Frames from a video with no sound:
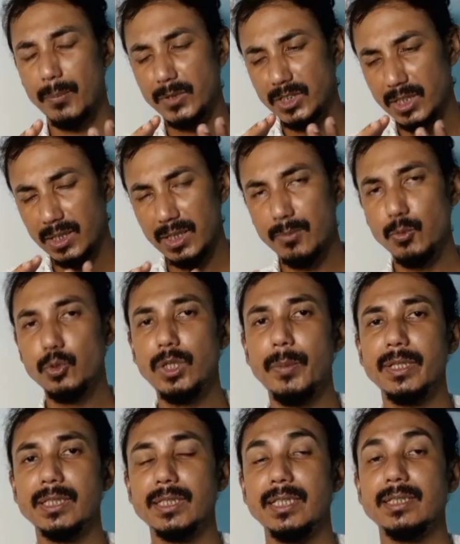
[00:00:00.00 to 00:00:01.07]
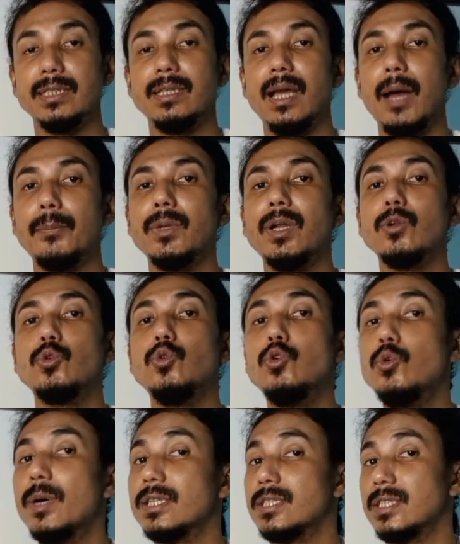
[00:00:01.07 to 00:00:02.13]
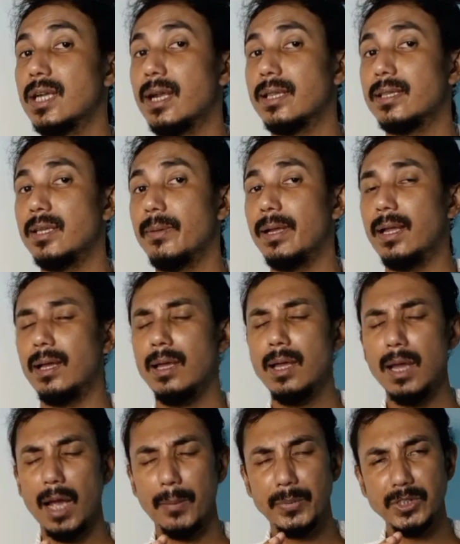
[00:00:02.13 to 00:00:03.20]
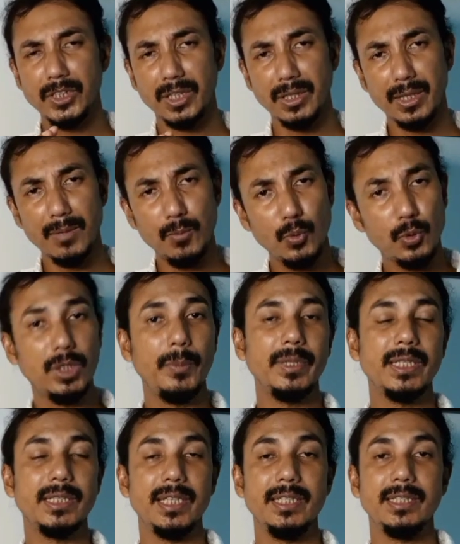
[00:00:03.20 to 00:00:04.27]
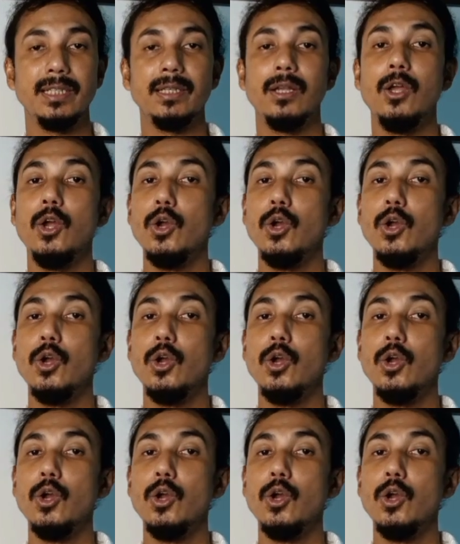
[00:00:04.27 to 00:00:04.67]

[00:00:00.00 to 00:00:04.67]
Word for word: আপনি সেটা থেকে মুক্তি পেতে চাইছেন আপনার ঘুম আসছে না রাত্রিবেলা আপনি সেটা থেকে মুক্তি পেতে চাইছেন